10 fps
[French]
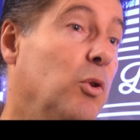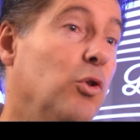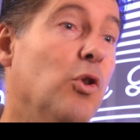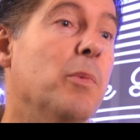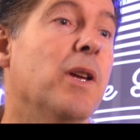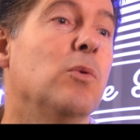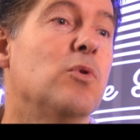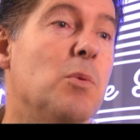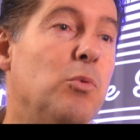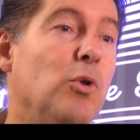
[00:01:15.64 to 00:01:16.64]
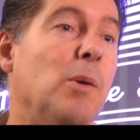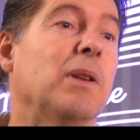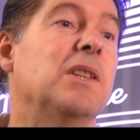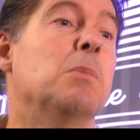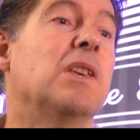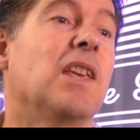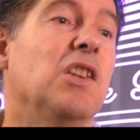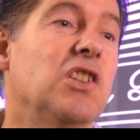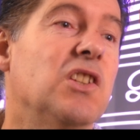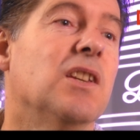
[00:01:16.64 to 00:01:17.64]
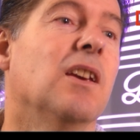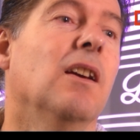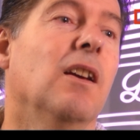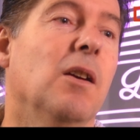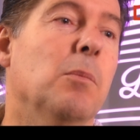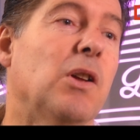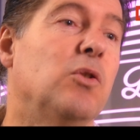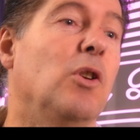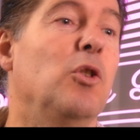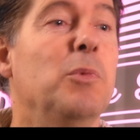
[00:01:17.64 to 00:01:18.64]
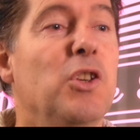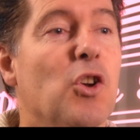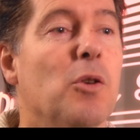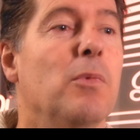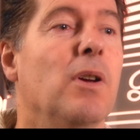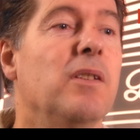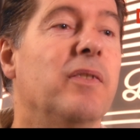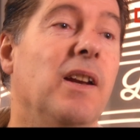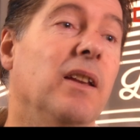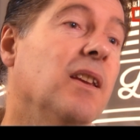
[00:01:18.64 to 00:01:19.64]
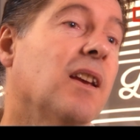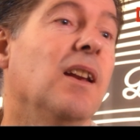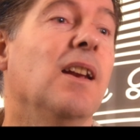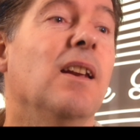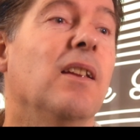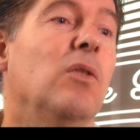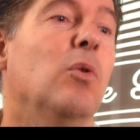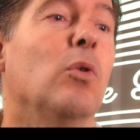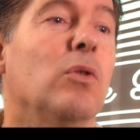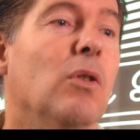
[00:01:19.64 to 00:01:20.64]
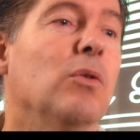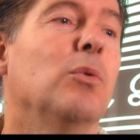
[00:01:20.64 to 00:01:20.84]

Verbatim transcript: notre domaine, c'est plutôt la partie mécanique, partie aluminium, il fallait intégrer les LED donc dans